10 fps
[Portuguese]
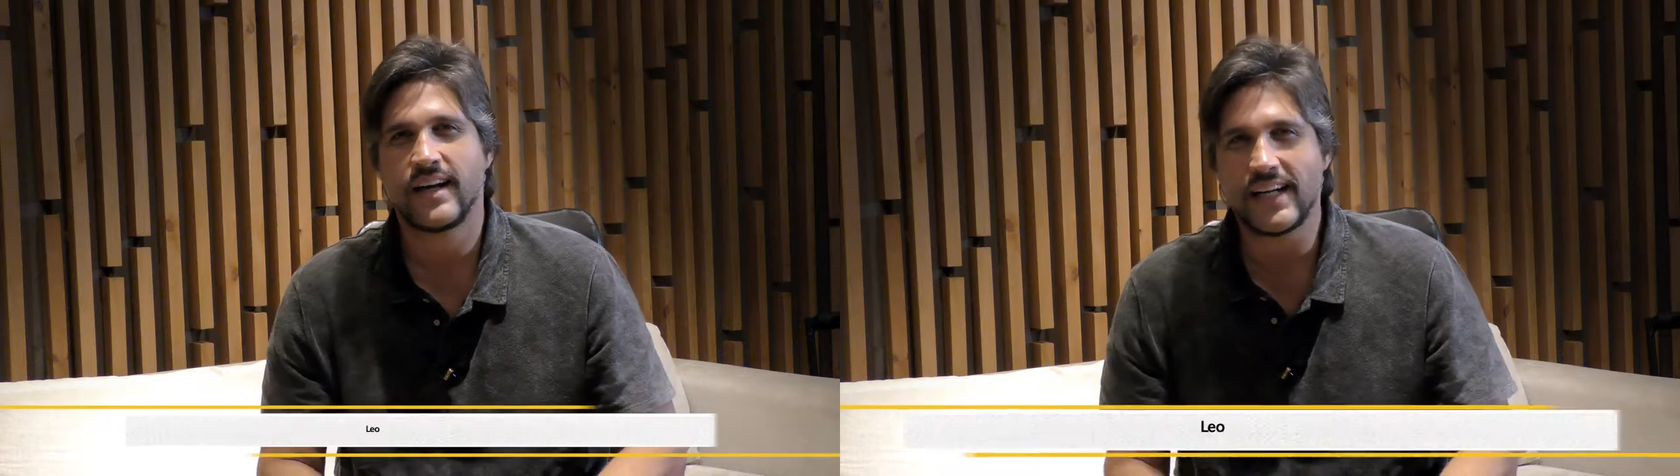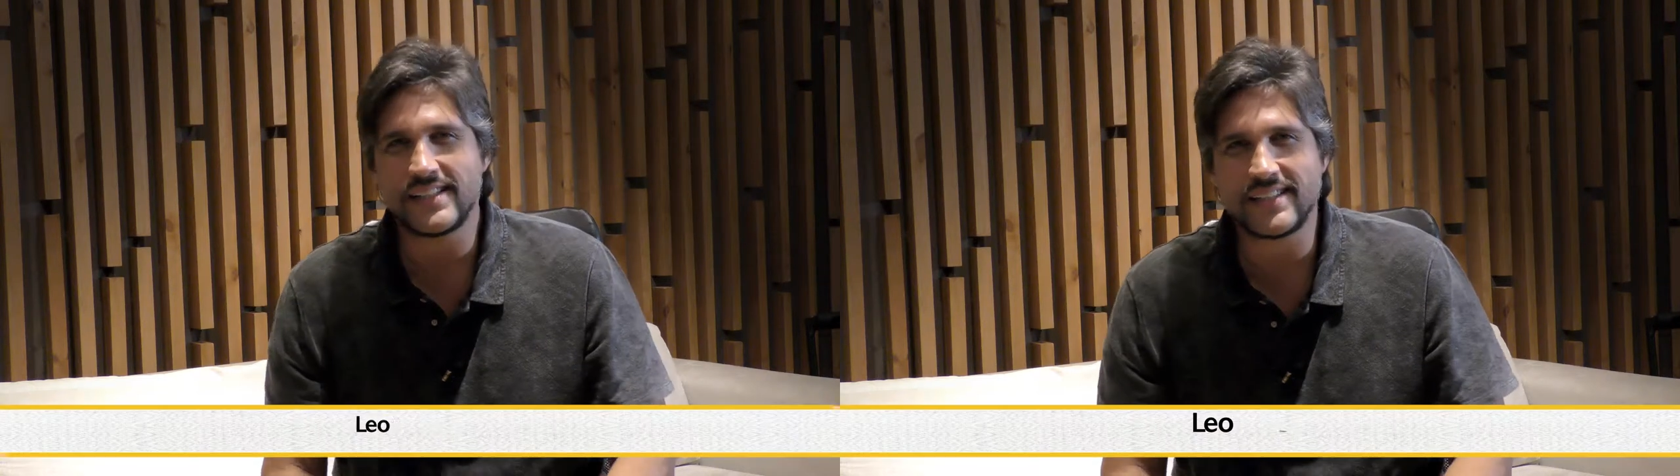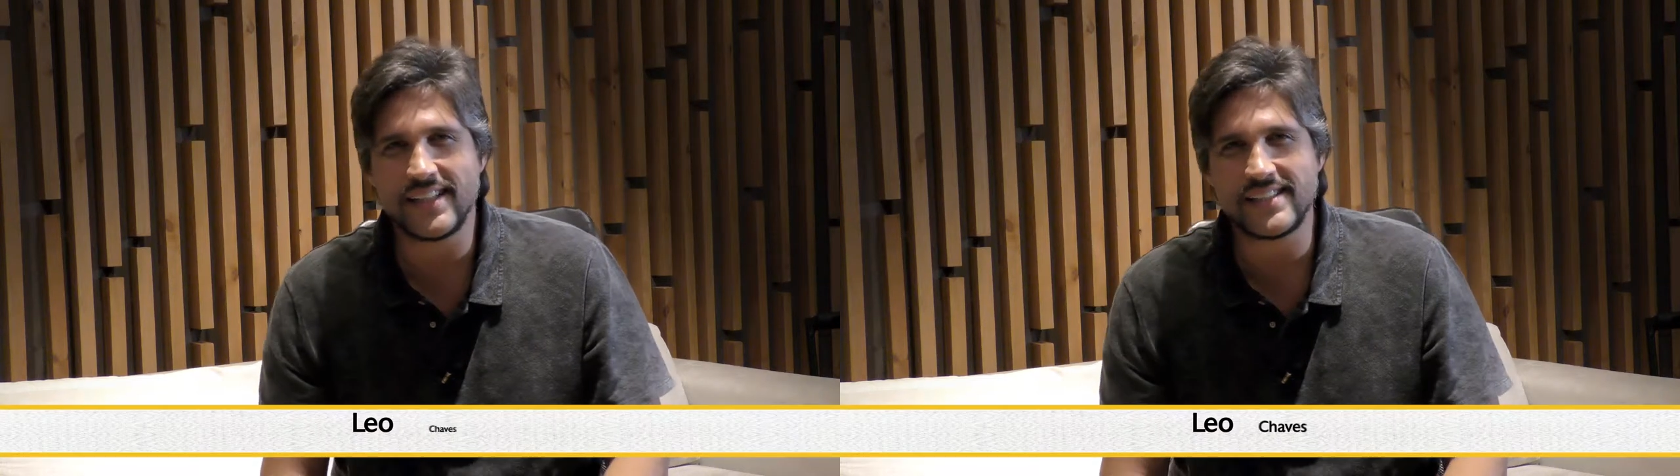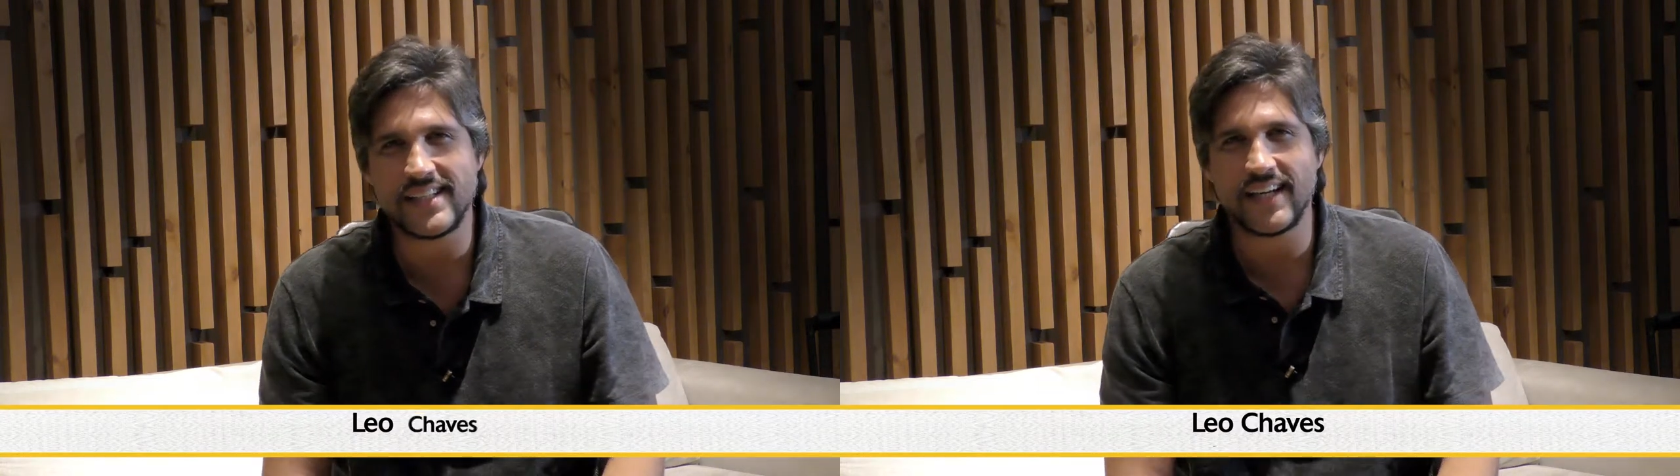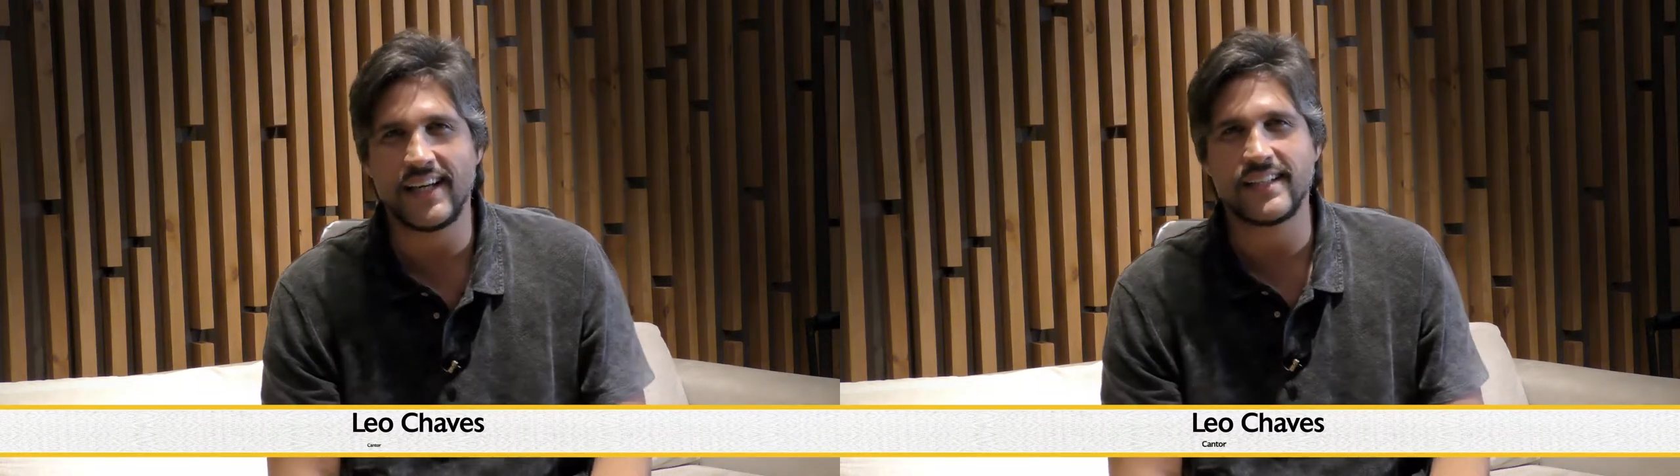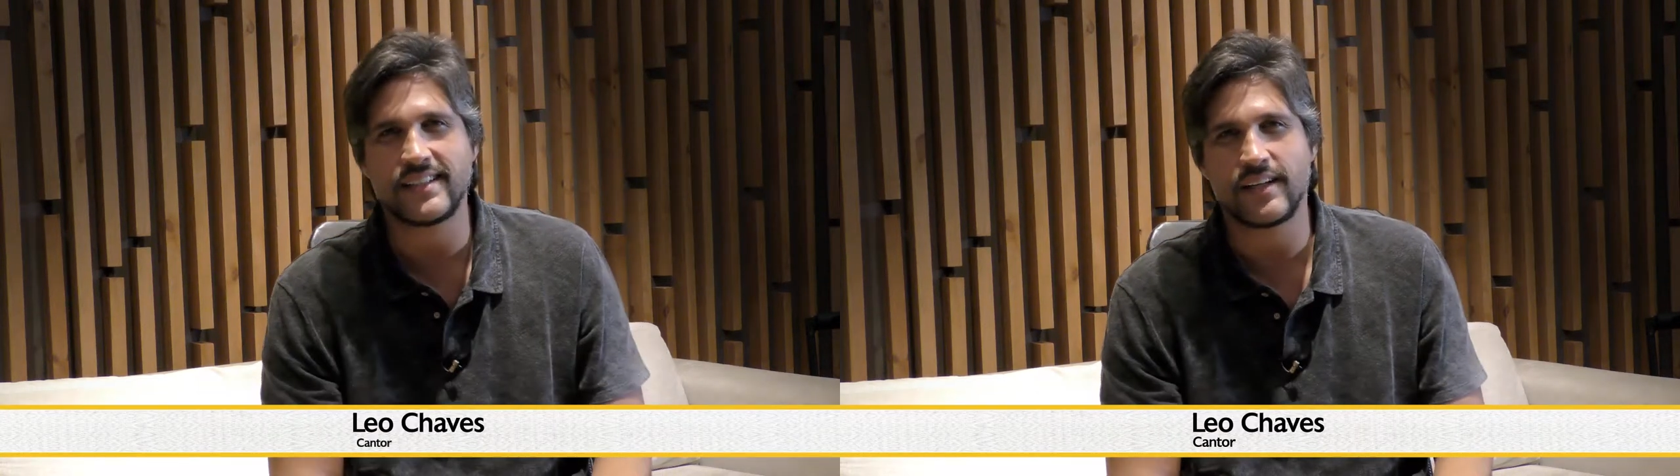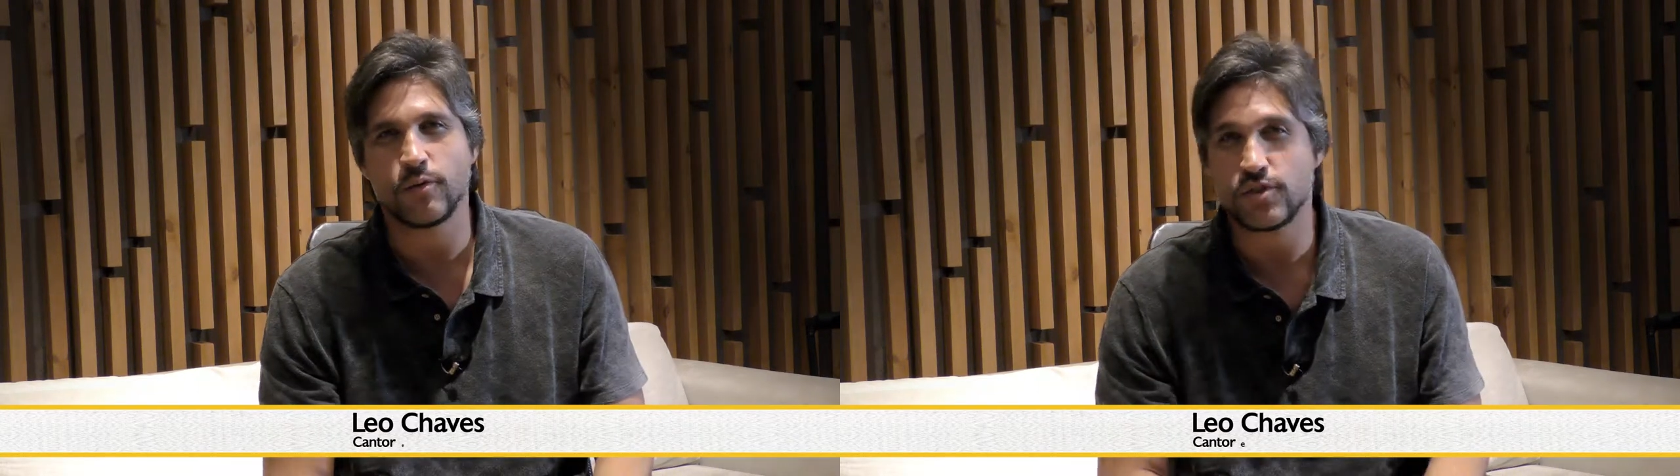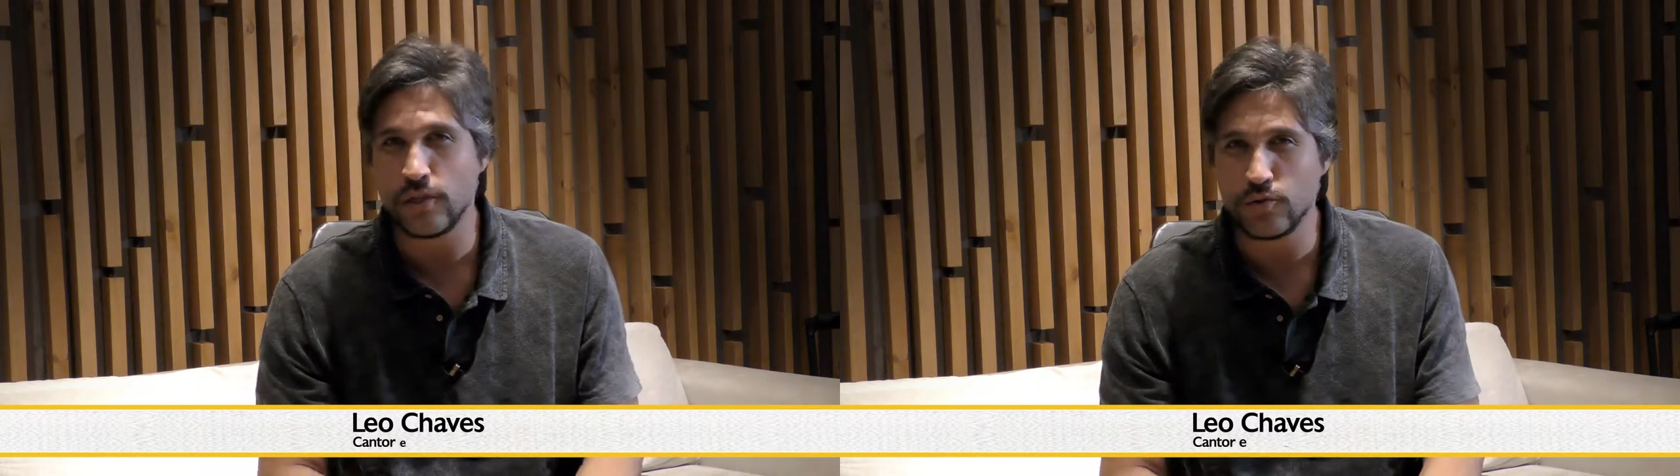A distância entre
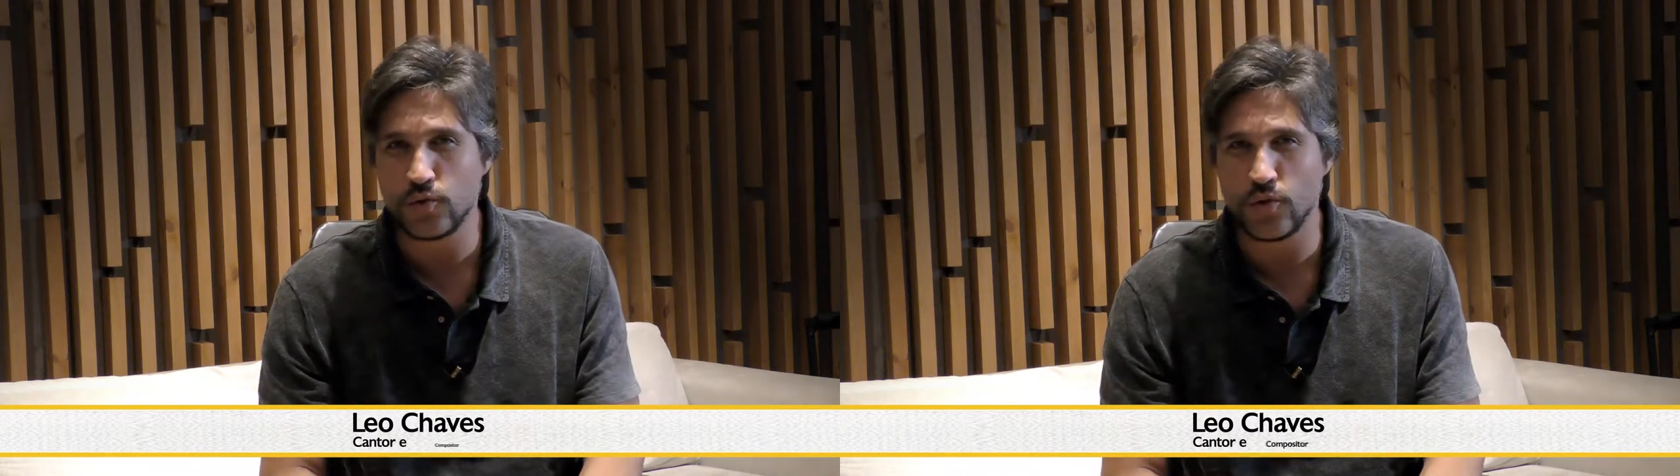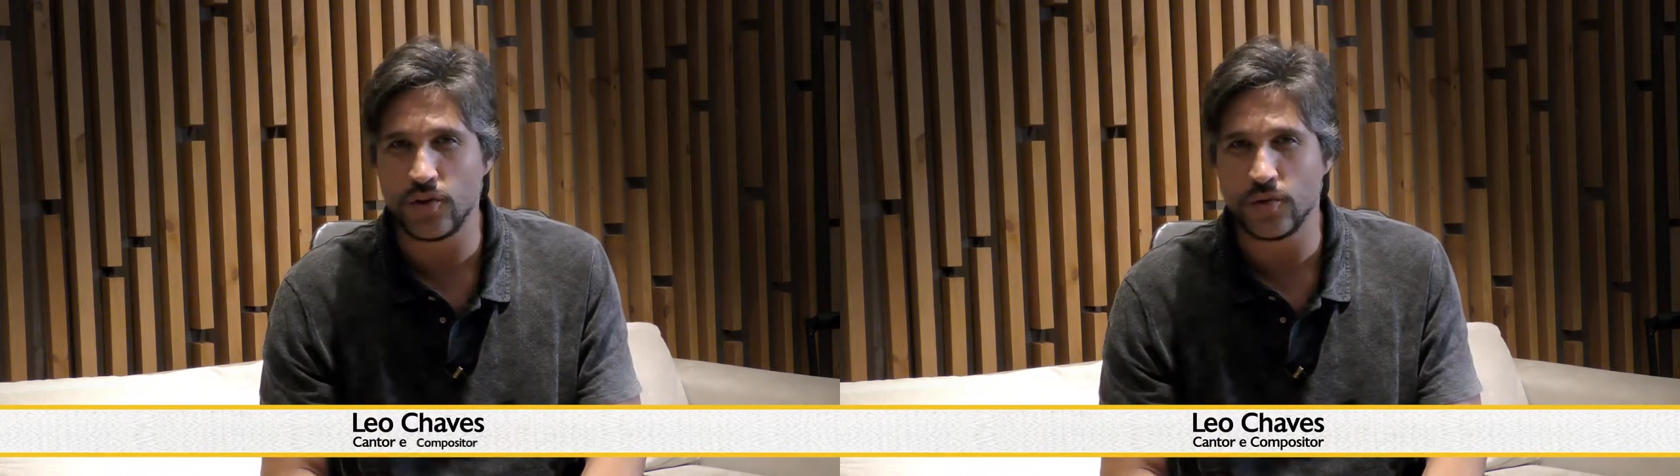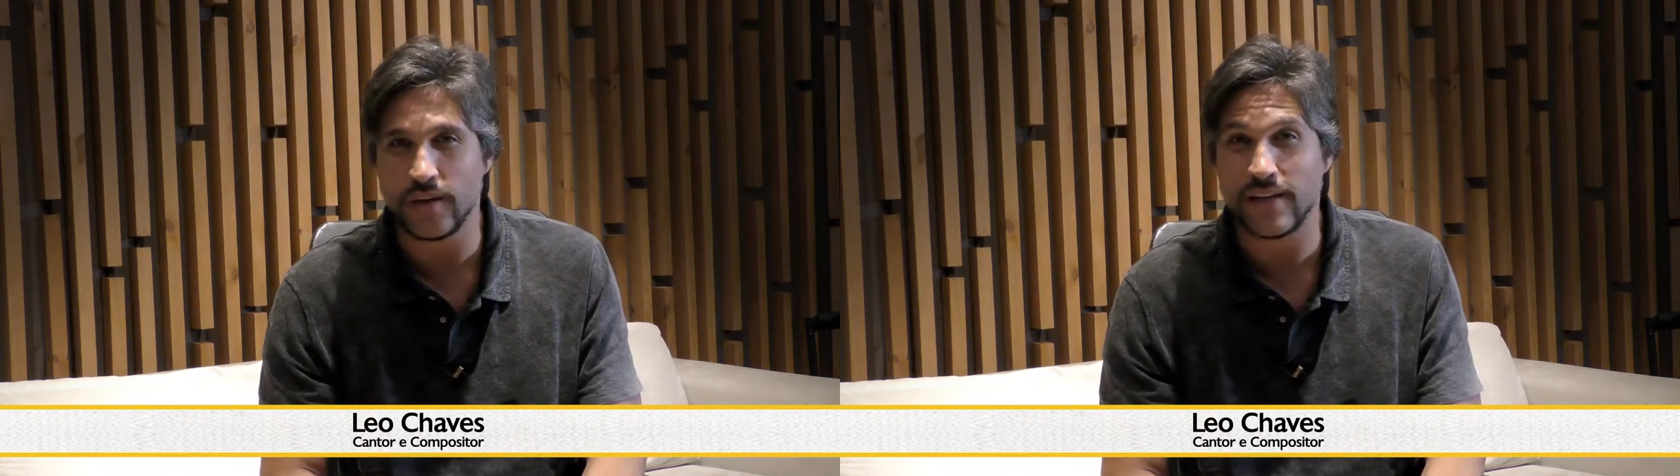o seu sonho